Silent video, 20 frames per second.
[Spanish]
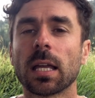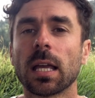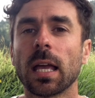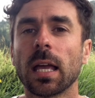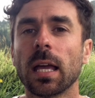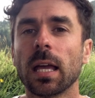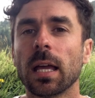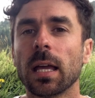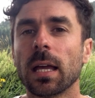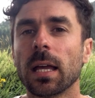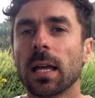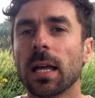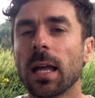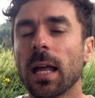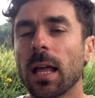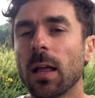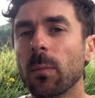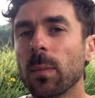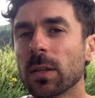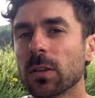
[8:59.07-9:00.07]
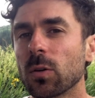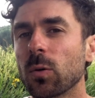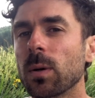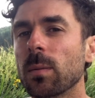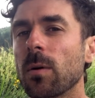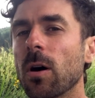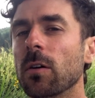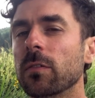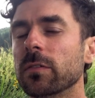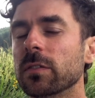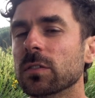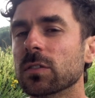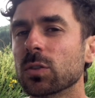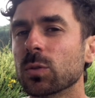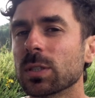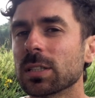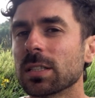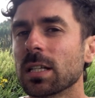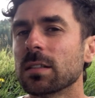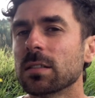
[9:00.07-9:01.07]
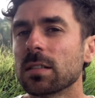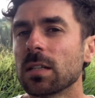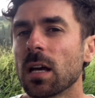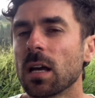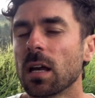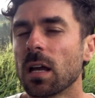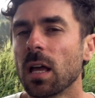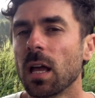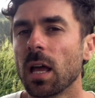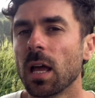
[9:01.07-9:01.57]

el Metro Wim Hof en su esencia,